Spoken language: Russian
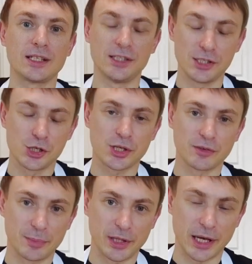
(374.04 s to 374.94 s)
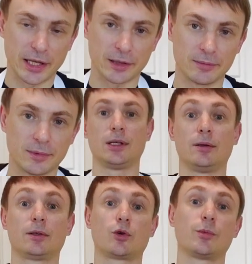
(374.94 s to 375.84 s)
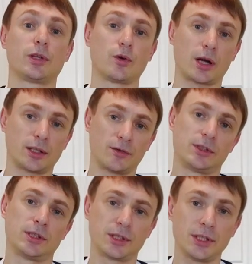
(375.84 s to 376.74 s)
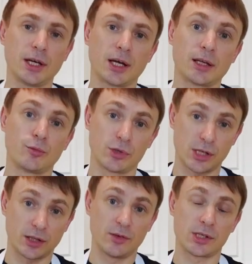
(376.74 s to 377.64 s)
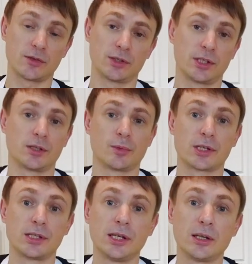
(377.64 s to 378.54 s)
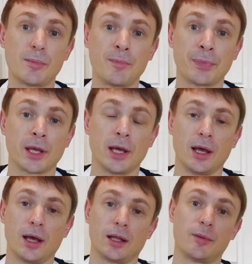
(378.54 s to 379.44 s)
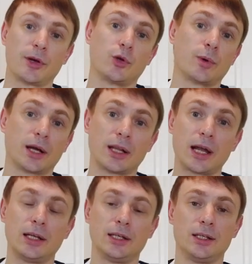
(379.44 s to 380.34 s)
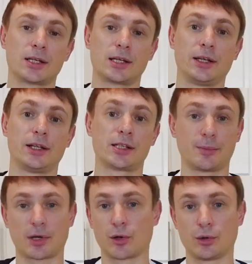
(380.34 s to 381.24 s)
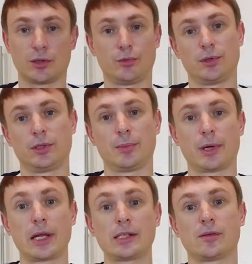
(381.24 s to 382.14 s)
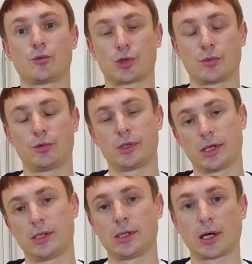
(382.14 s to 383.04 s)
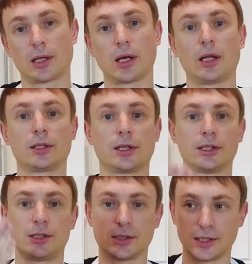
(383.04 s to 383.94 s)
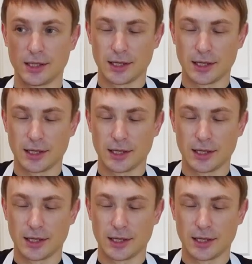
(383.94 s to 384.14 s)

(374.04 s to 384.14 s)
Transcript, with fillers: диетического питания. И кроме того, когда выйдет книга, она будет соответствовать этим разделам на моем канале. И если рецепт какой-то будет непонятен, можно будет зайти на канал, открыть